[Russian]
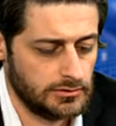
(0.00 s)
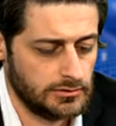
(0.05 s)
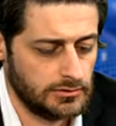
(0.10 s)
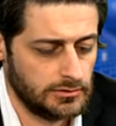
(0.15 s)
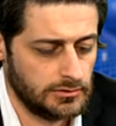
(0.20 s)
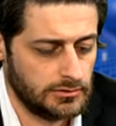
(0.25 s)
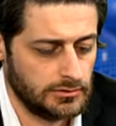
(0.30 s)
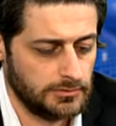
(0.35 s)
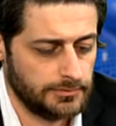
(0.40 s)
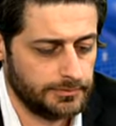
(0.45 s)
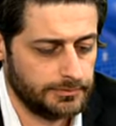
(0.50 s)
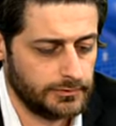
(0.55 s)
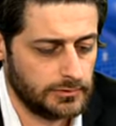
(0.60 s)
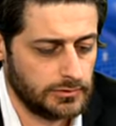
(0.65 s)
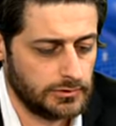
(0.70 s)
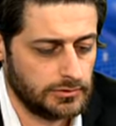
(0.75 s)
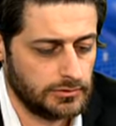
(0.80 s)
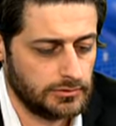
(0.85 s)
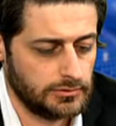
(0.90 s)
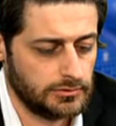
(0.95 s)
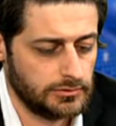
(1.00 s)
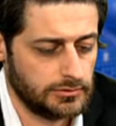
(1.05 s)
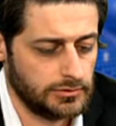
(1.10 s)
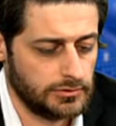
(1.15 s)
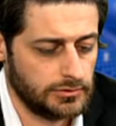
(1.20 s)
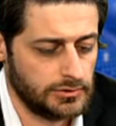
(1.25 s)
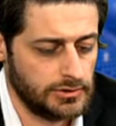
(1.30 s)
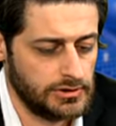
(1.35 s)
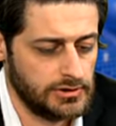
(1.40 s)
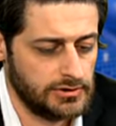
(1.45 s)
о,
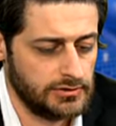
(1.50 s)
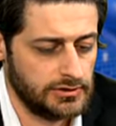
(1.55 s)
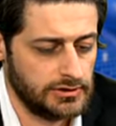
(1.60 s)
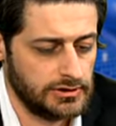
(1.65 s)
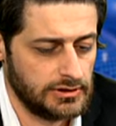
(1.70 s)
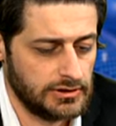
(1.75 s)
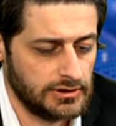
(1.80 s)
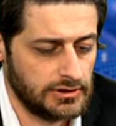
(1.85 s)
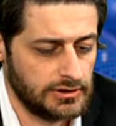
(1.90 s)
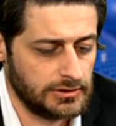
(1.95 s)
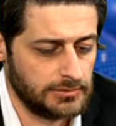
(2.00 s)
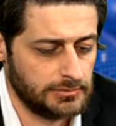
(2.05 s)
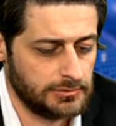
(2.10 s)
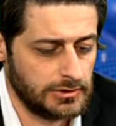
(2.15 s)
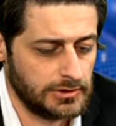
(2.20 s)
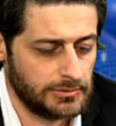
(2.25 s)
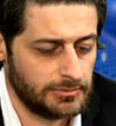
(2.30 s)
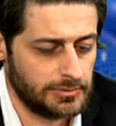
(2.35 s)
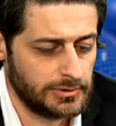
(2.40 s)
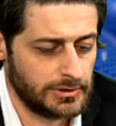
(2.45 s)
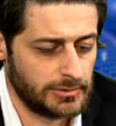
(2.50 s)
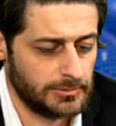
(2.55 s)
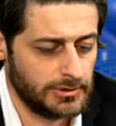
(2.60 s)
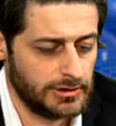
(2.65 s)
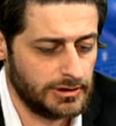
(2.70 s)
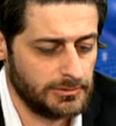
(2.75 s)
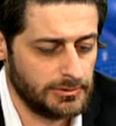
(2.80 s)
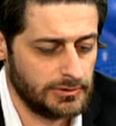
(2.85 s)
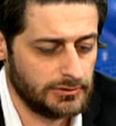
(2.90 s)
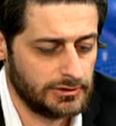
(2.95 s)
о, о действительно о
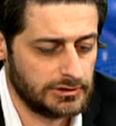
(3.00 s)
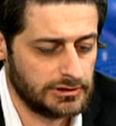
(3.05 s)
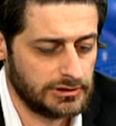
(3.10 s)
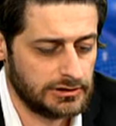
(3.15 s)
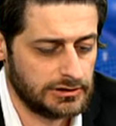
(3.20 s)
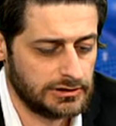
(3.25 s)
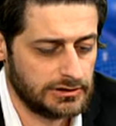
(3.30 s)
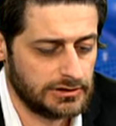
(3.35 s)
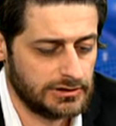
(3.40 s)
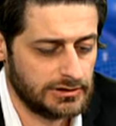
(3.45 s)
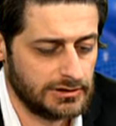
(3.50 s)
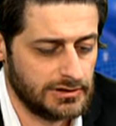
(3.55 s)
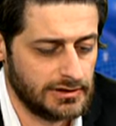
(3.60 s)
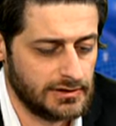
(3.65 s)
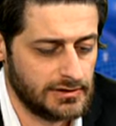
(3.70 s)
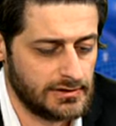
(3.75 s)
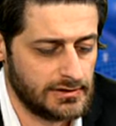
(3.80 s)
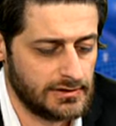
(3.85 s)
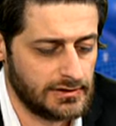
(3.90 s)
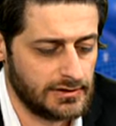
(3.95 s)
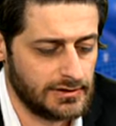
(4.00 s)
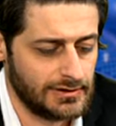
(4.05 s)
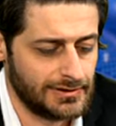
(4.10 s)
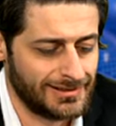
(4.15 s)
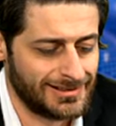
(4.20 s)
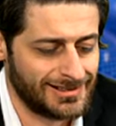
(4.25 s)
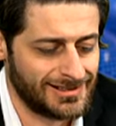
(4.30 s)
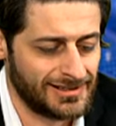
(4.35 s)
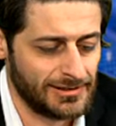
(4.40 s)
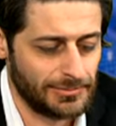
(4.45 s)
проблеме вот этой
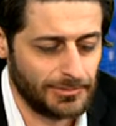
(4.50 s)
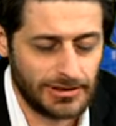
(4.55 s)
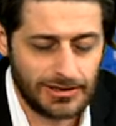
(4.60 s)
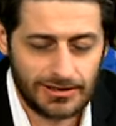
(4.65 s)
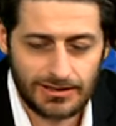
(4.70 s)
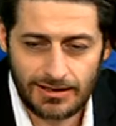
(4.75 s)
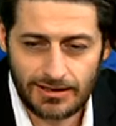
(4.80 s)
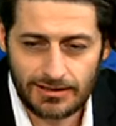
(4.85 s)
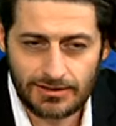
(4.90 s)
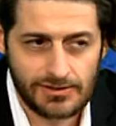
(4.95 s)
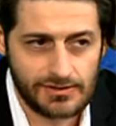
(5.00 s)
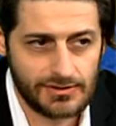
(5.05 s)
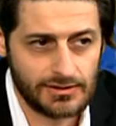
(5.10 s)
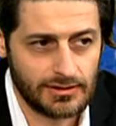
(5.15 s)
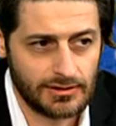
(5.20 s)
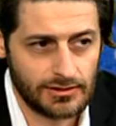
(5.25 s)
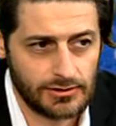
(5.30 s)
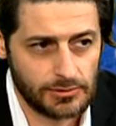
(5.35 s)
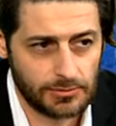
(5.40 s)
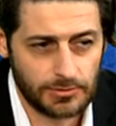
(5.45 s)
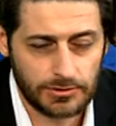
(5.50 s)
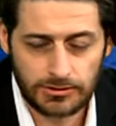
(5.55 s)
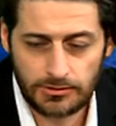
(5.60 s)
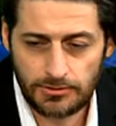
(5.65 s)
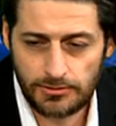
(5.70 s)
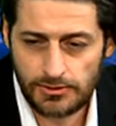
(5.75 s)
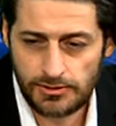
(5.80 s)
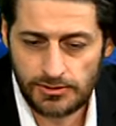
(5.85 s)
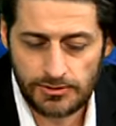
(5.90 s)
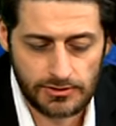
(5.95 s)
тенденции разнополярности, я хочу
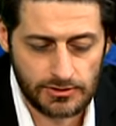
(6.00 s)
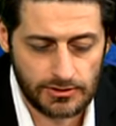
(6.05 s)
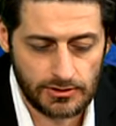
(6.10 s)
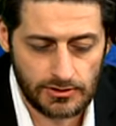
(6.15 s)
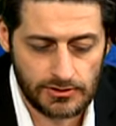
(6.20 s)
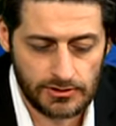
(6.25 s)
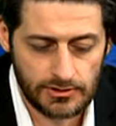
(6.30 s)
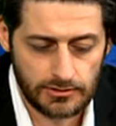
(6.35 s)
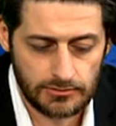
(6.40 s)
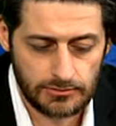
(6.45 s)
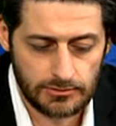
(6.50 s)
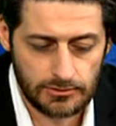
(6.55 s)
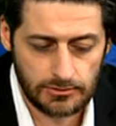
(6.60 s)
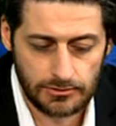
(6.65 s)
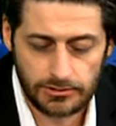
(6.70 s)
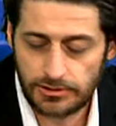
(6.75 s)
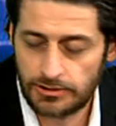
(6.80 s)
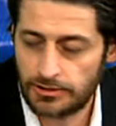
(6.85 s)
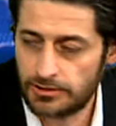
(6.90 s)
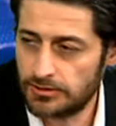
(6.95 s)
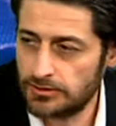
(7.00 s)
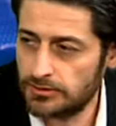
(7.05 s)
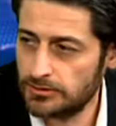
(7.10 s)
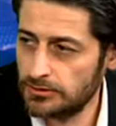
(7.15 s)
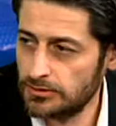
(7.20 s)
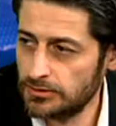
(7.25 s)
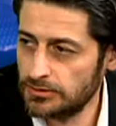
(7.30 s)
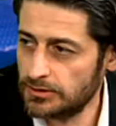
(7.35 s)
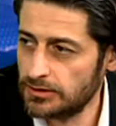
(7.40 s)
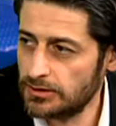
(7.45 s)
подключить к разговору Игоря
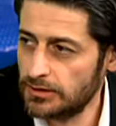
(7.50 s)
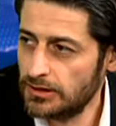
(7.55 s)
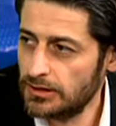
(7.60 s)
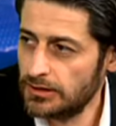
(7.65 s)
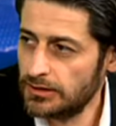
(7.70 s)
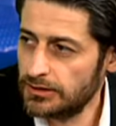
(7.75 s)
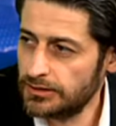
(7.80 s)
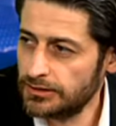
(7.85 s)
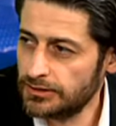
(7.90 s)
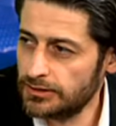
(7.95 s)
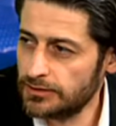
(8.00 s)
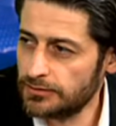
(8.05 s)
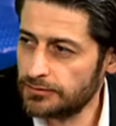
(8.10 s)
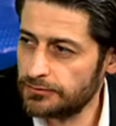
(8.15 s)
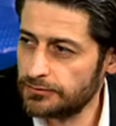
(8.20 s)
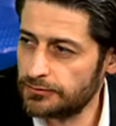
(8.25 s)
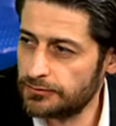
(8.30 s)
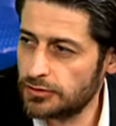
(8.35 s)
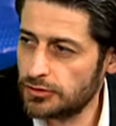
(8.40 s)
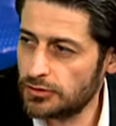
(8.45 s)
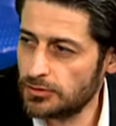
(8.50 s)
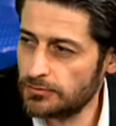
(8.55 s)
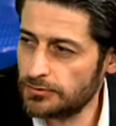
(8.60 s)
Диона Игорь, в